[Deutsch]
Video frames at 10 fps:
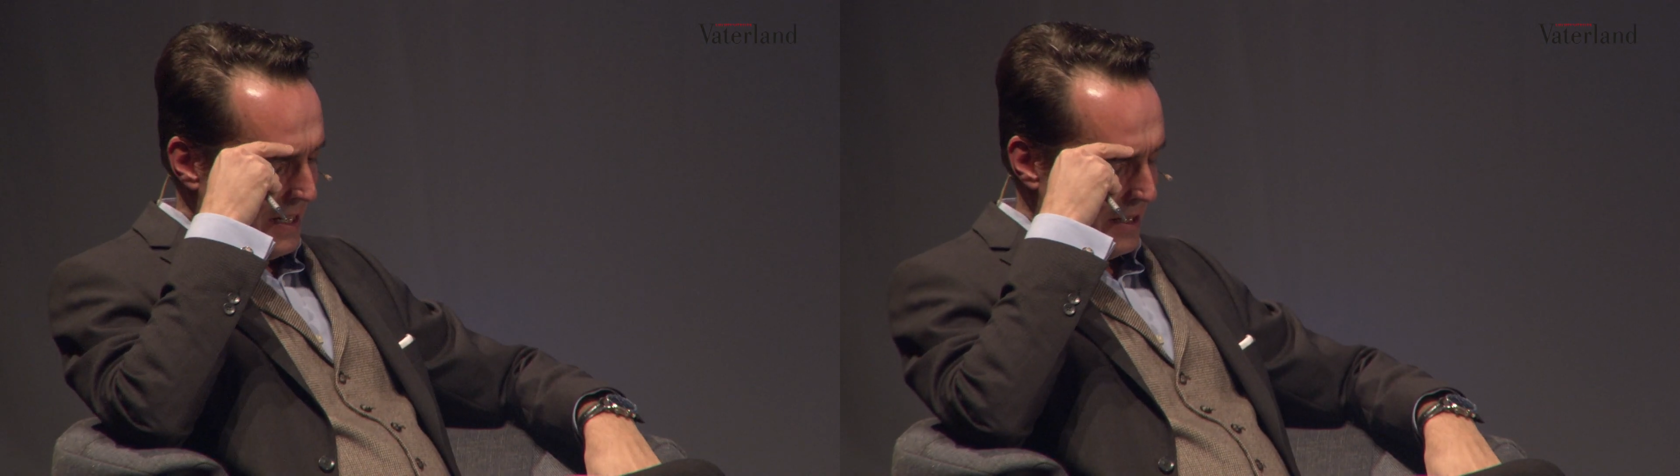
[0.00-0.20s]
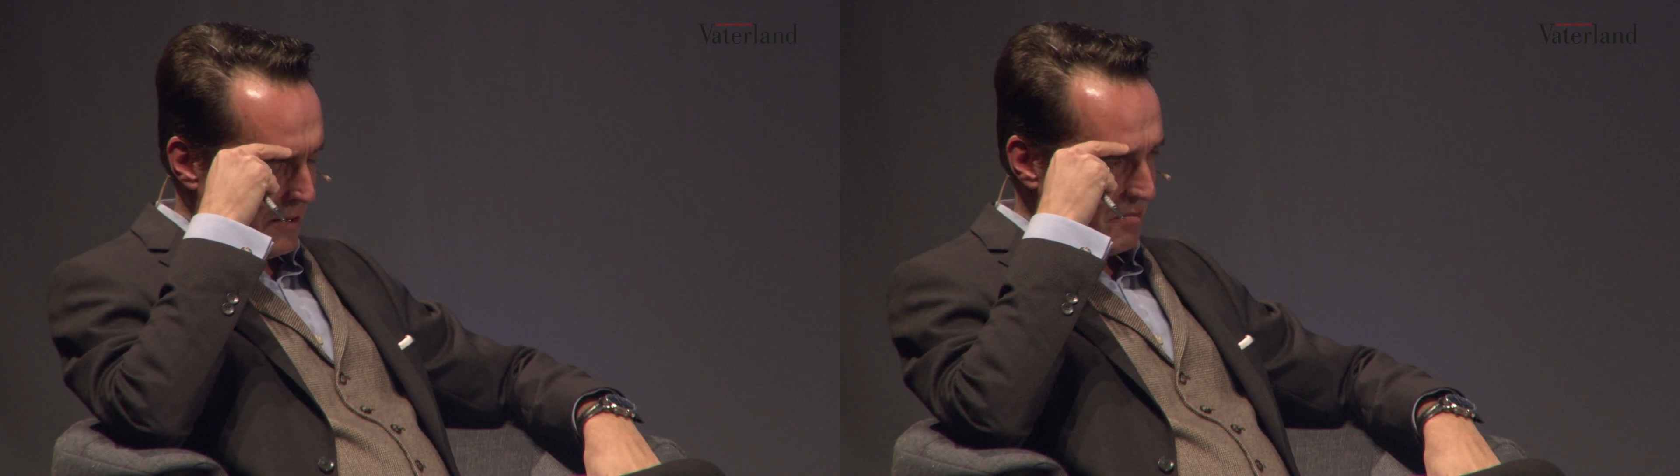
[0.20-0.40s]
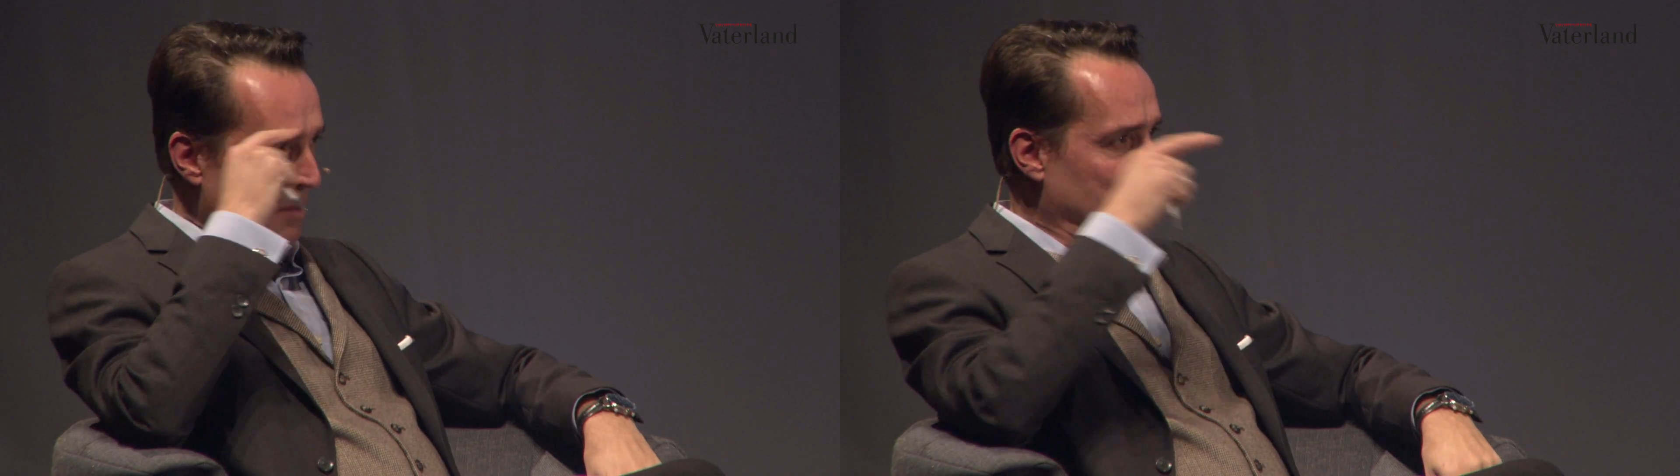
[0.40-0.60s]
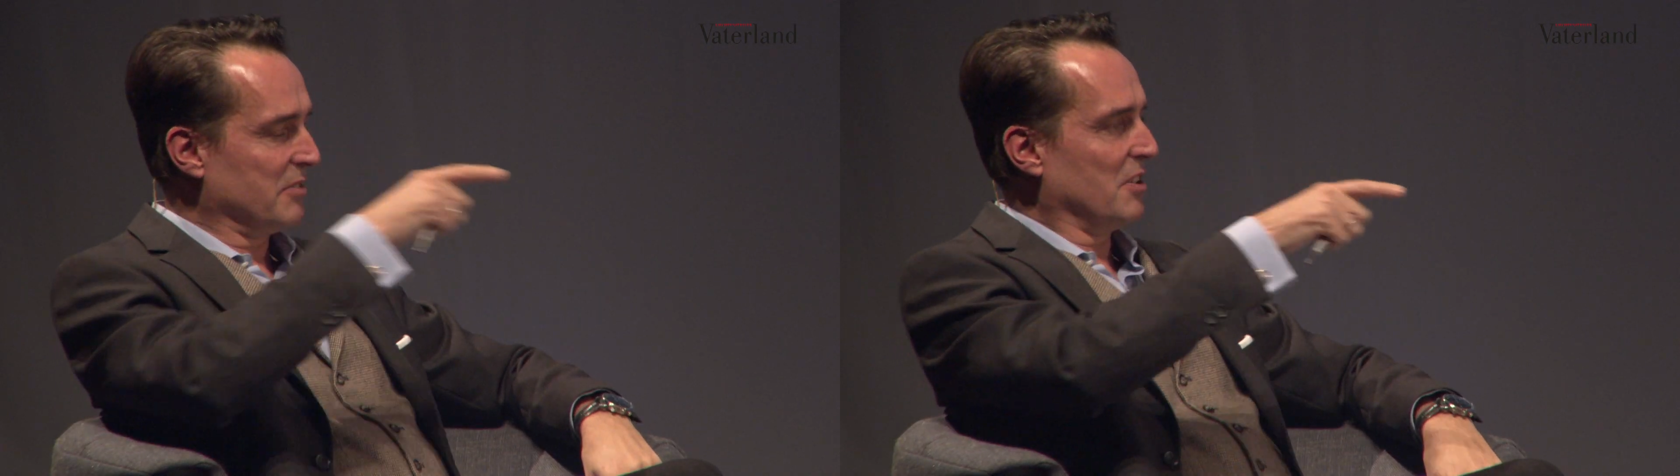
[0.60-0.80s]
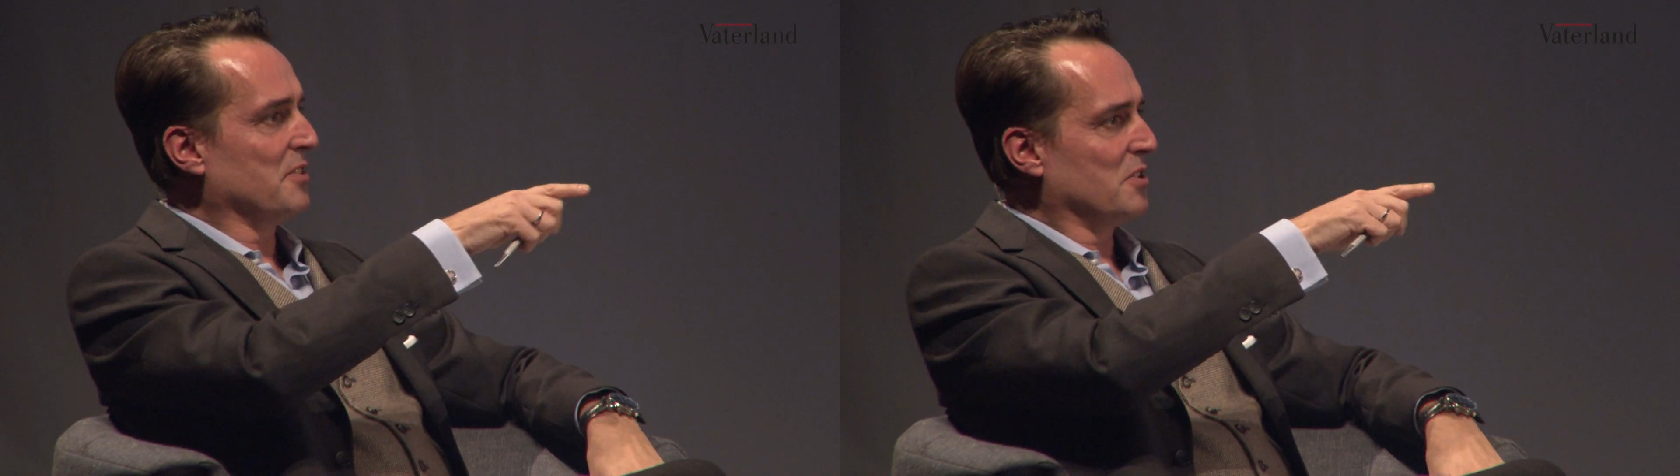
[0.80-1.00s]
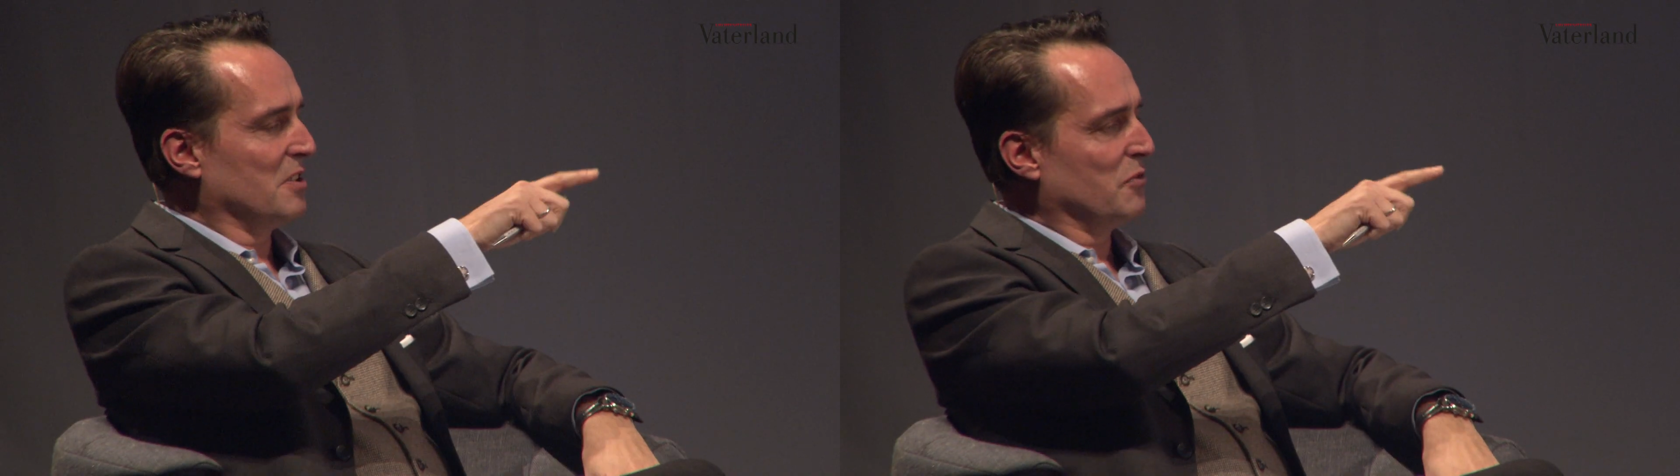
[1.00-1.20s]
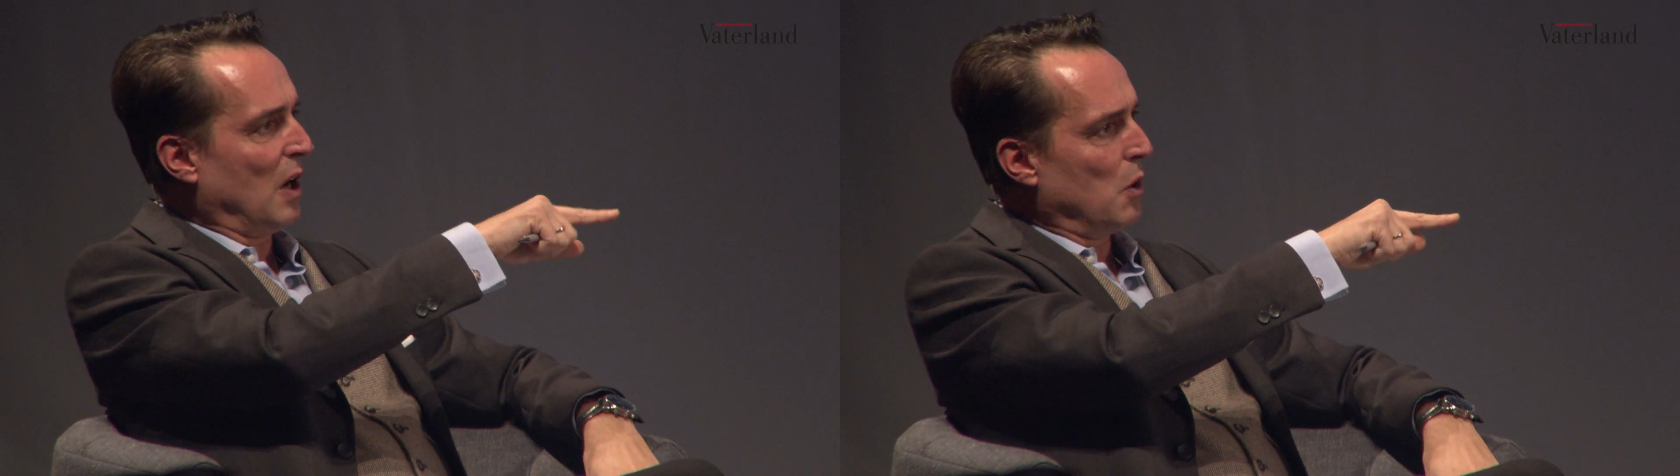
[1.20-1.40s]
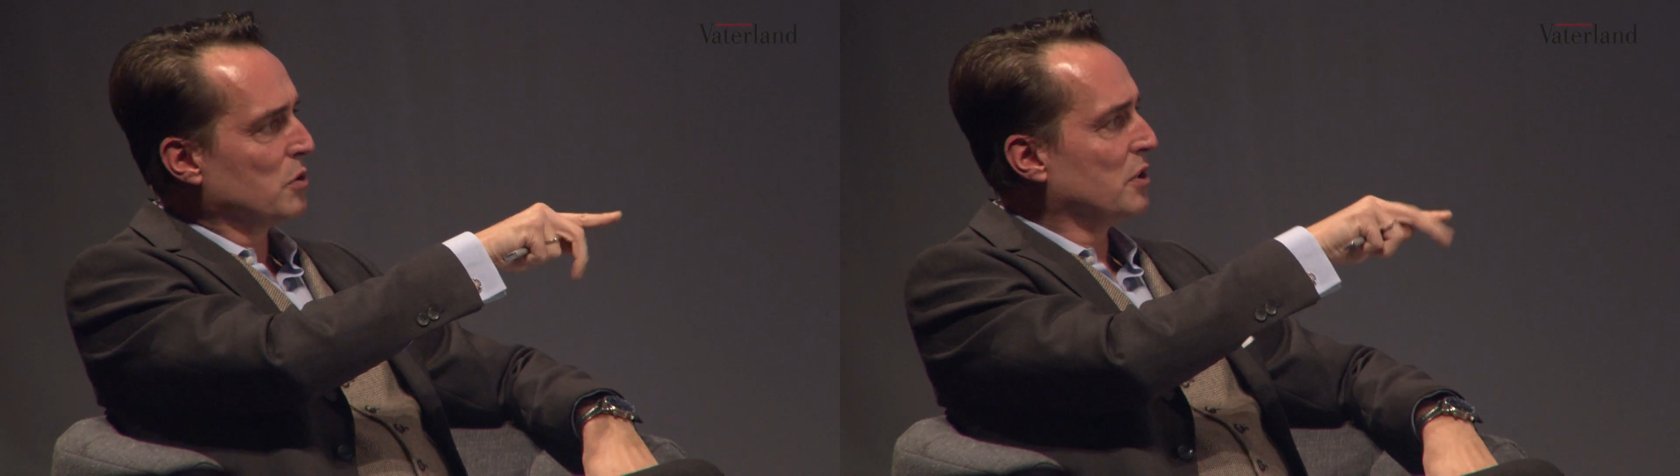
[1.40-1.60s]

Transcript: Ähm, aber also die Frauen,